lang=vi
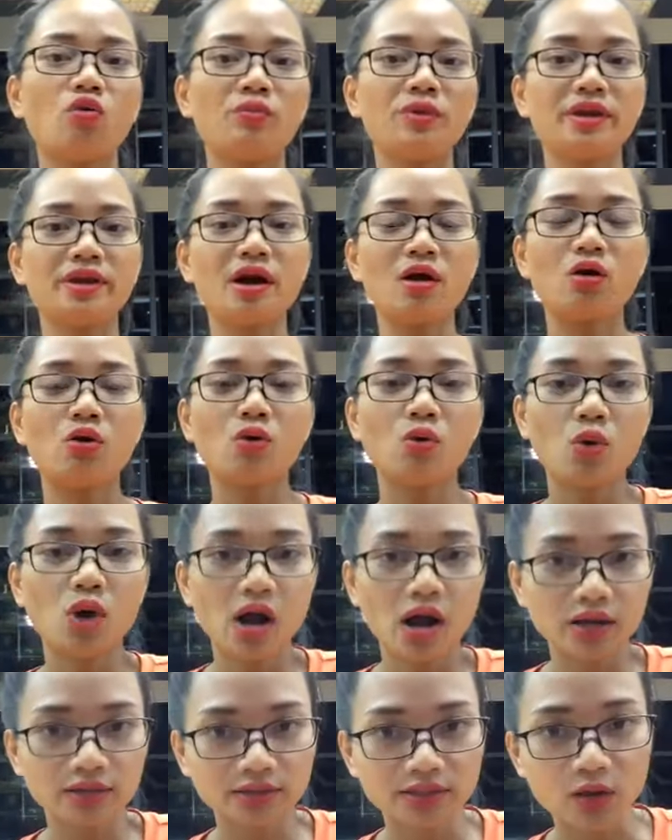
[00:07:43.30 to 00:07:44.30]
bị đau
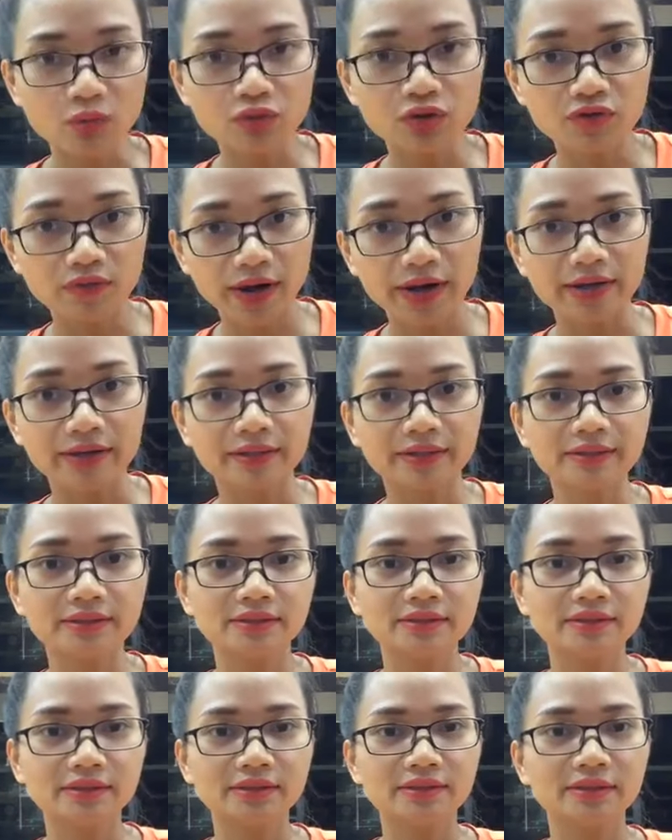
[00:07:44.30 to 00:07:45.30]
sóc như vậy.
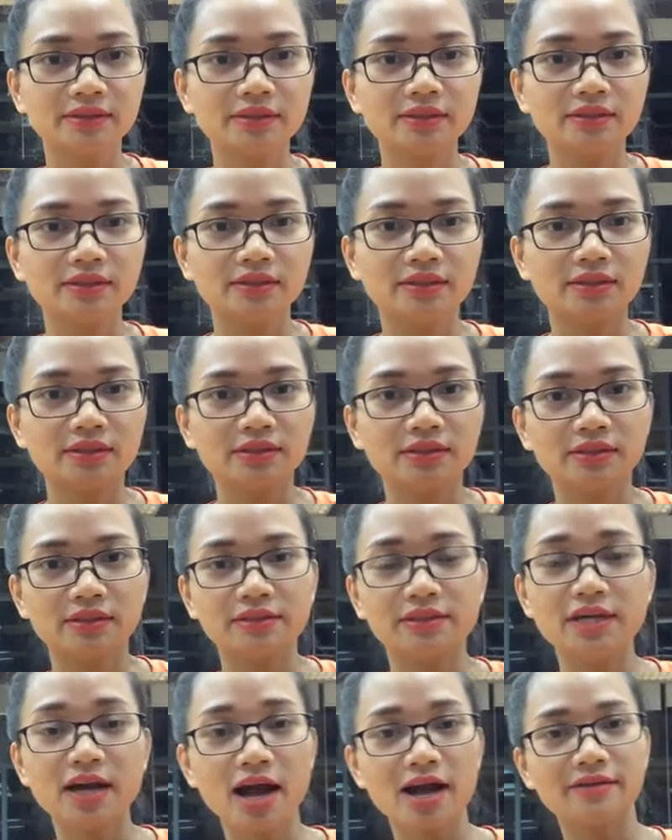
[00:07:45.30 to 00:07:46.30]
Được
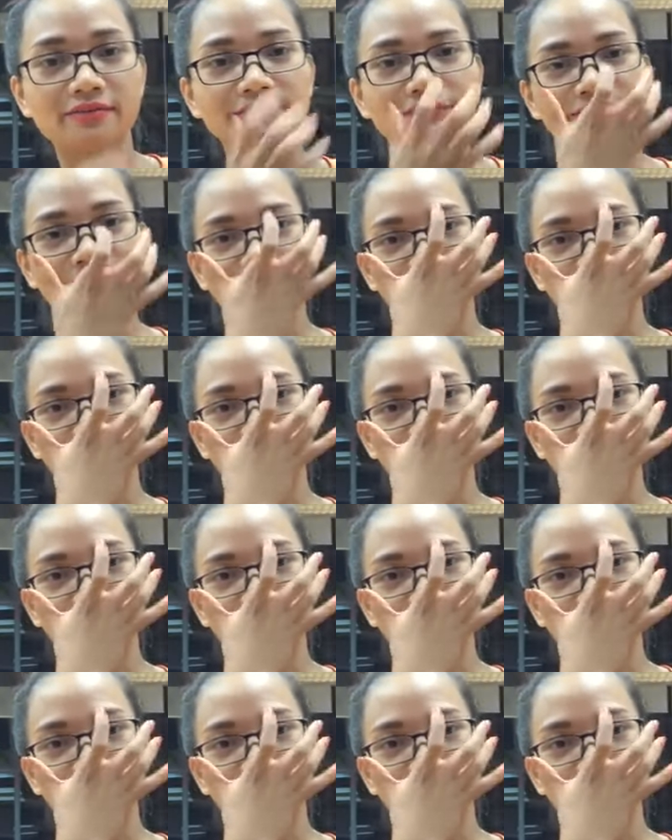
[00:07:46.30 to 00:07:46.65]
chưa ạ?